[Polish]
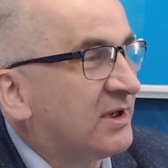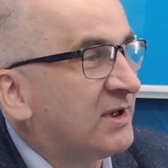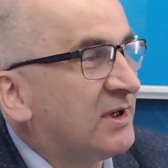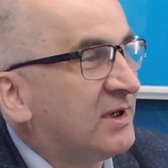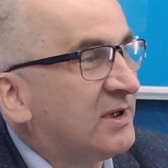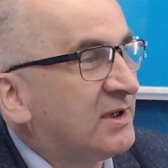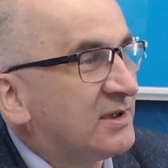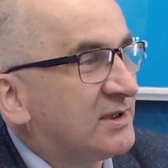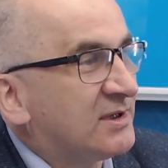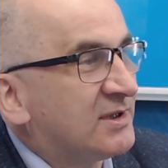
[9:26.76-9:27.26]

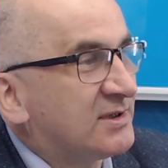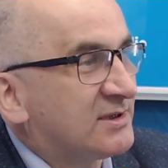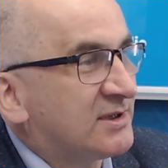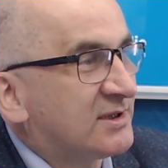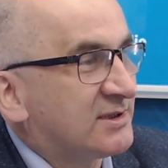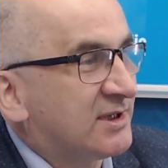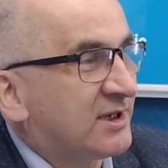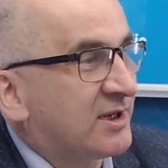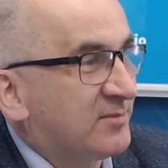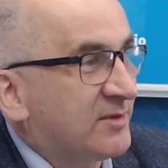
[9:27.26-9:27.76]
e, z,
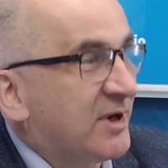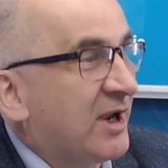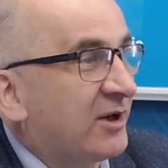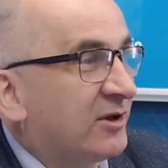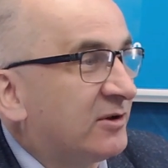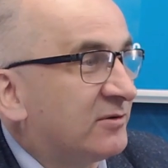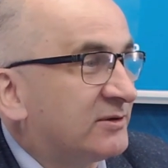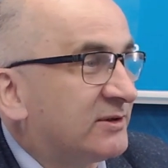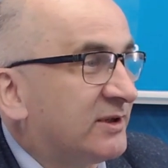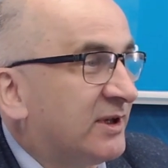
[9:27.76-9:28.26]

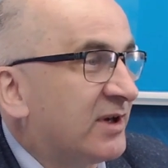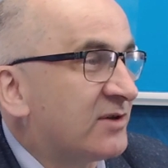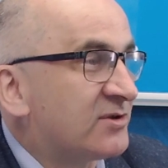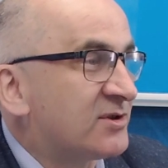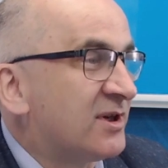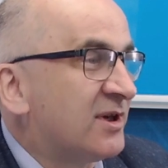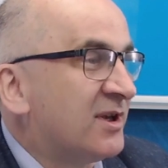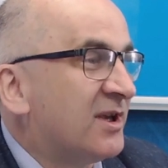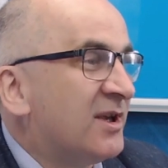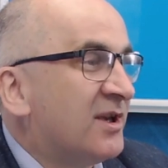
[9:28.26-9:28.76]
zarabiają, tak? Że,
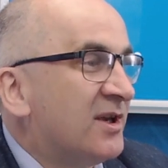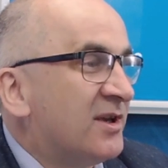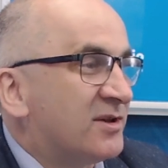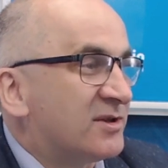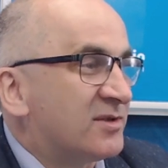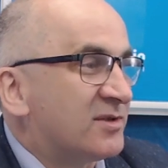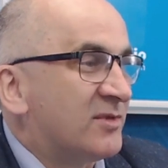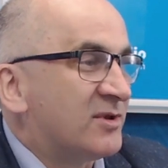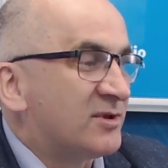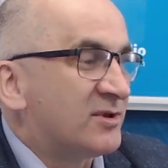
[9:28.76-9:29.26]
że,
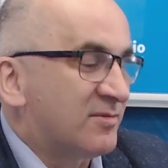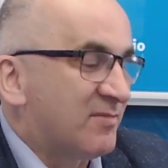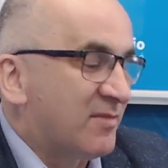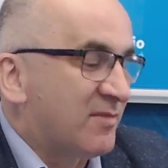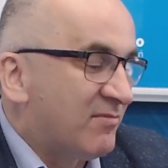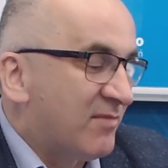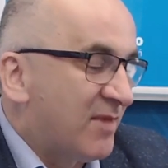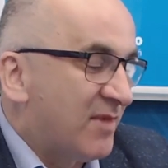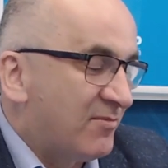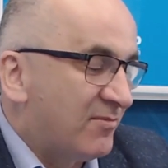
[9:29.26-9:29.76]
że
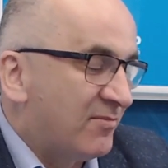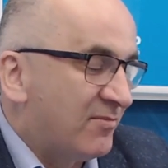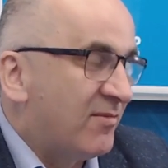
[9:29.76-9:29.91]
Czyli podział